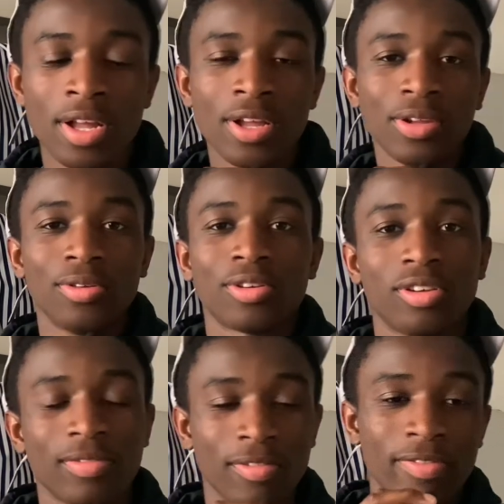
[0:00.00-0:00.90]
Donc
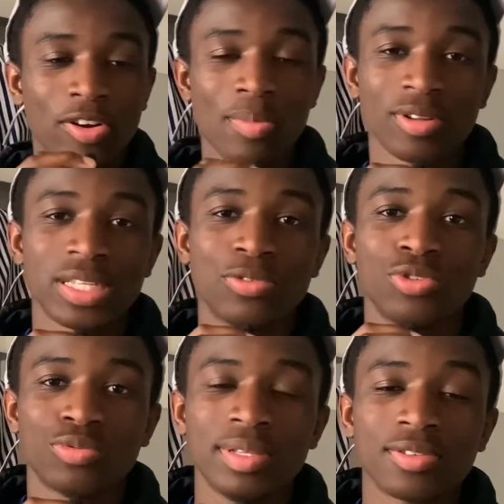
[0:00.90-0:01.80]
euh, on va commencer tout de
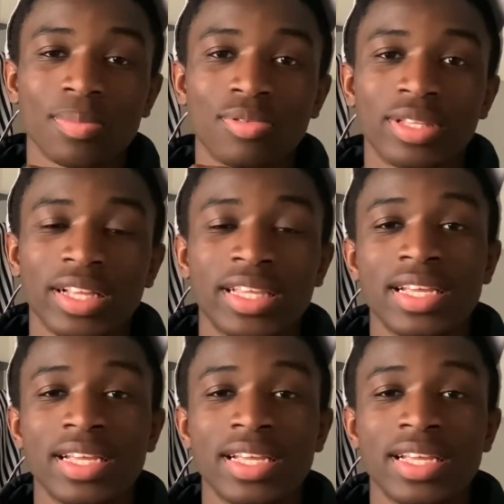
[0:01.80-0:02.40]
suite, sans plus tarder.